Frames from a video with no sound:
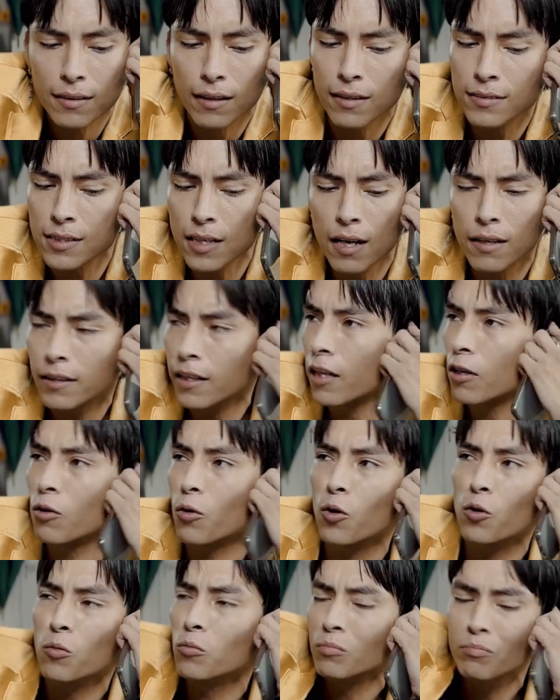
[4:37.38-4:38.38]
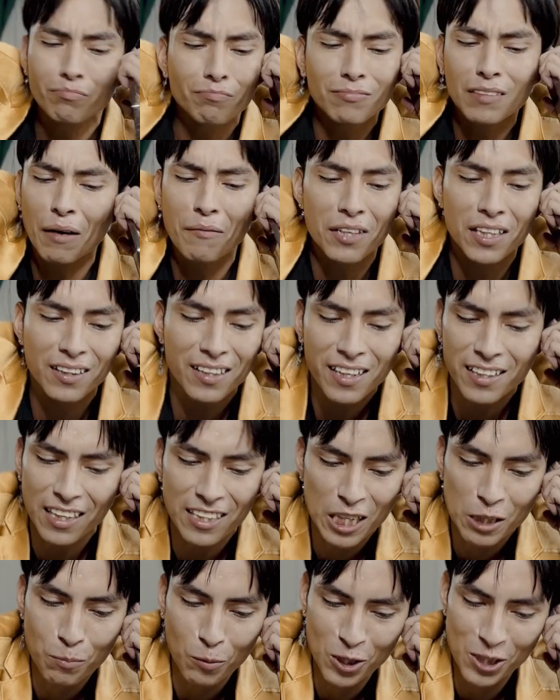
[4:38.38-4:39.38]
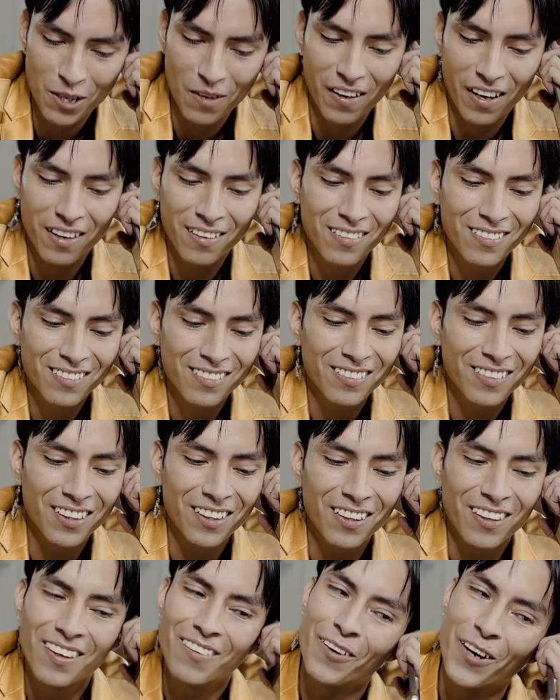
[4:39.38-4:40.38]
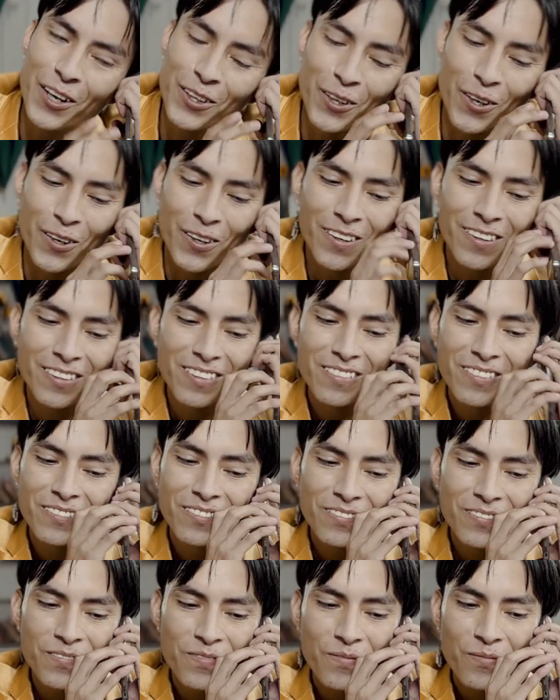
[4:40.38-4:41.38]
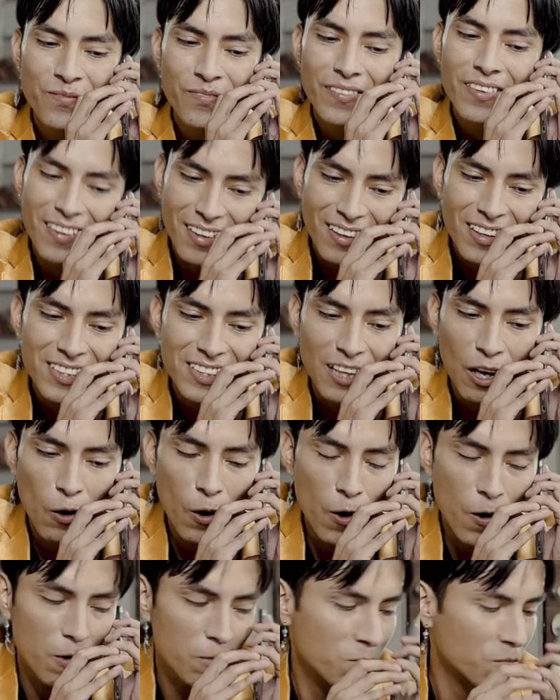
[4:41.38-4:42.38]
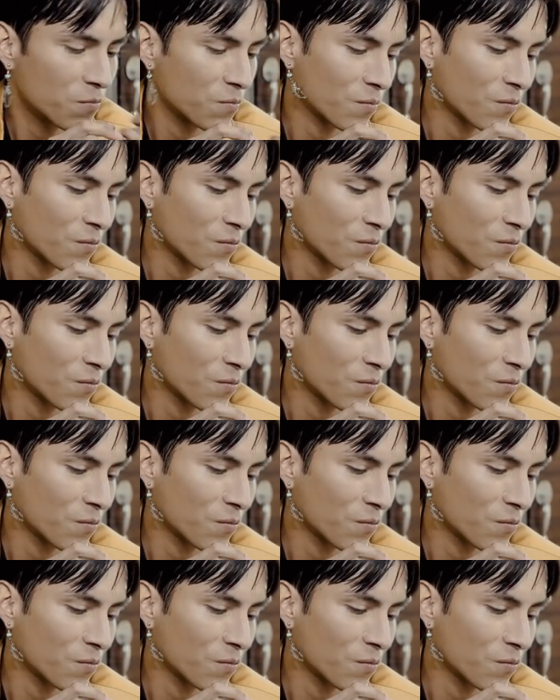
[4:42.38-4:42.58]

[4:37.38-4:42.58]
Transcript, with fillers: ahí se la tengo, en una vitrina si es posible. Bueno, hasta luego.